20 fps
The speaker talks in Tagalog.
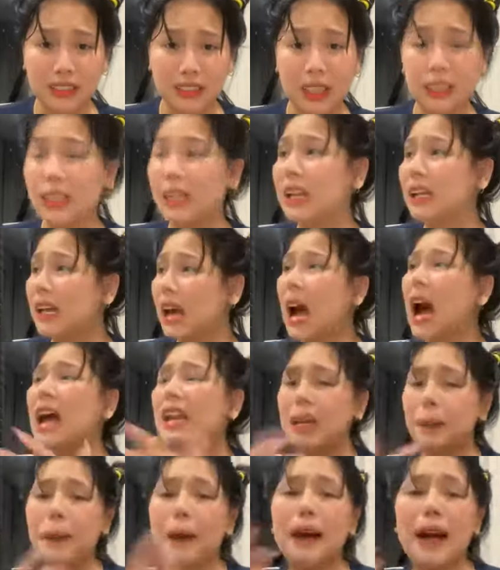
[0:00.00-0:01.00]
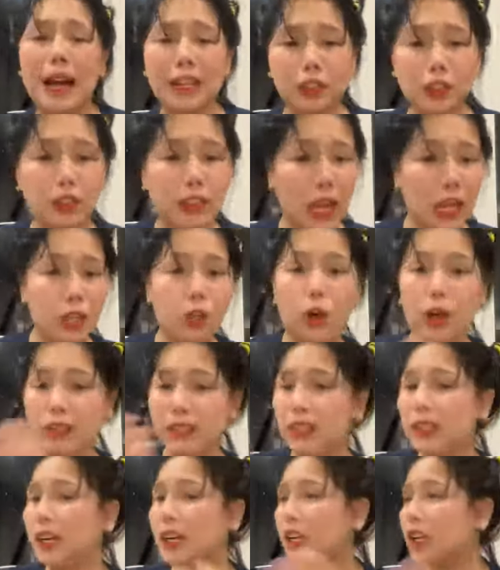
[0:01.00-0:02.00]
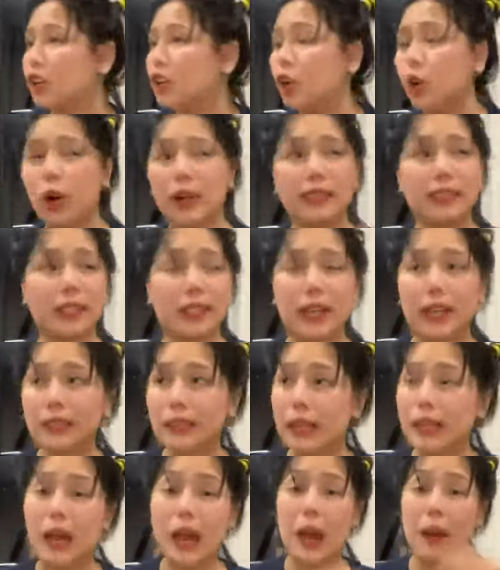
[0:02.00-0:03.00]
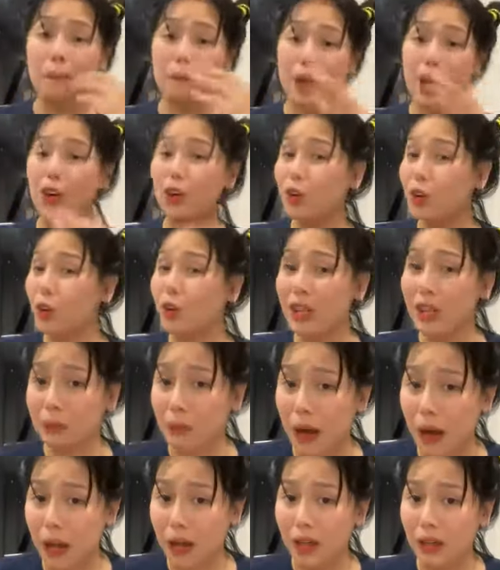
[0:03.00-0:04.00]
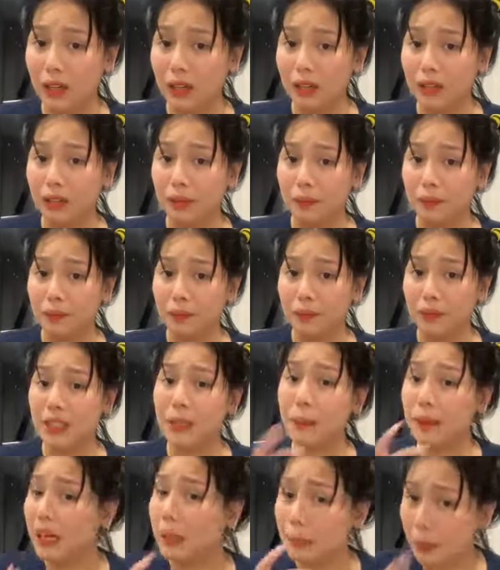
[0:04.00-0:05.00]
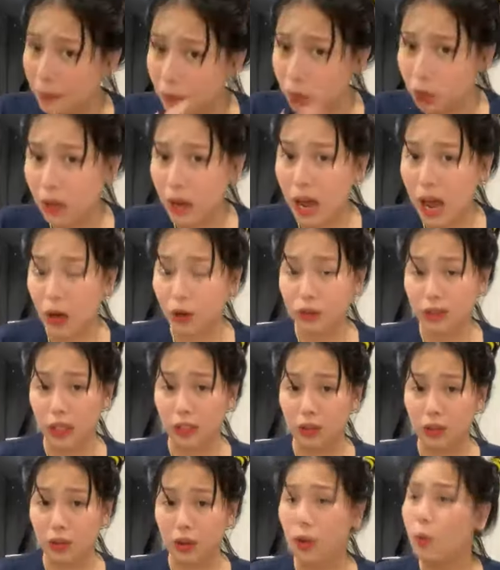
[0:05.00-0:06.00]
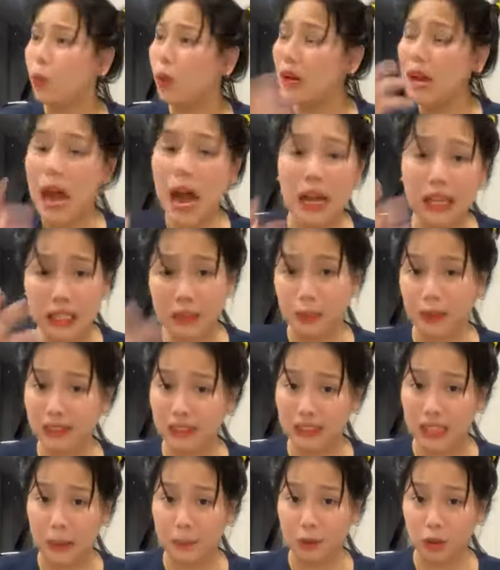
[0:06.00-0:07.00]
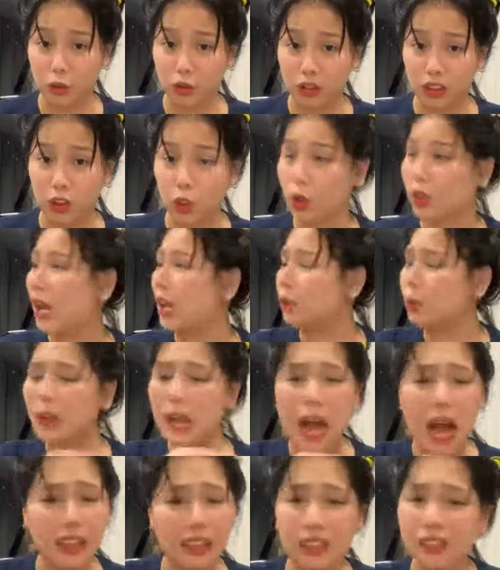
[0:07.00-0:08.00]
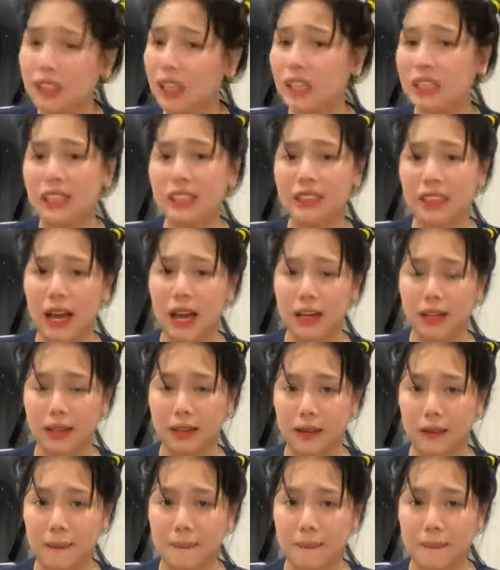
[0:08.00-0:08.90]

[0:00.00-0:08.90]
Na talagang, ah, napagastos tayo kasi ganito, kasi ganyan. Pero yung iba, di ba napamura ako sa'yo? Wala ka ibang sinabi kundi sorry at wala ka nang narinig sa akin.